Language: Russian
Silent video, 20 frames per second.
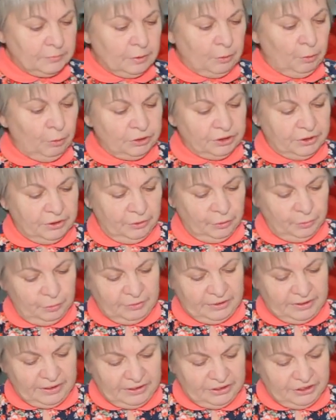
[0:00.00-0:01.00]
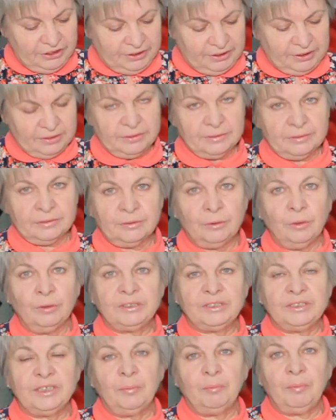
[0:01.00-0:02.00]
кошка любит точить э,
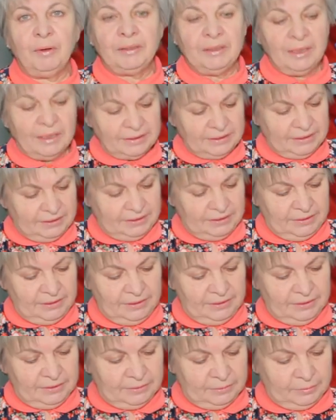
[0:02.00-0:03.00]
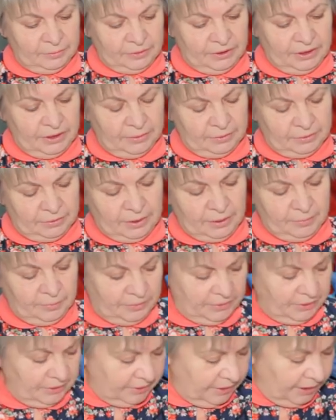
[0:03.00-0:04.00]
когти опалас или ей как
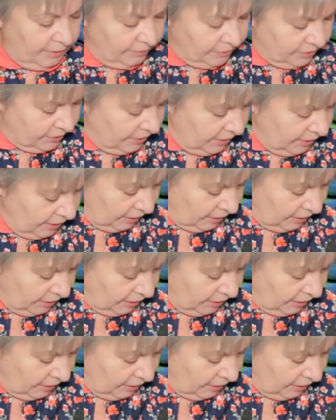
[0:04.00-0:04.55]
бы не нравится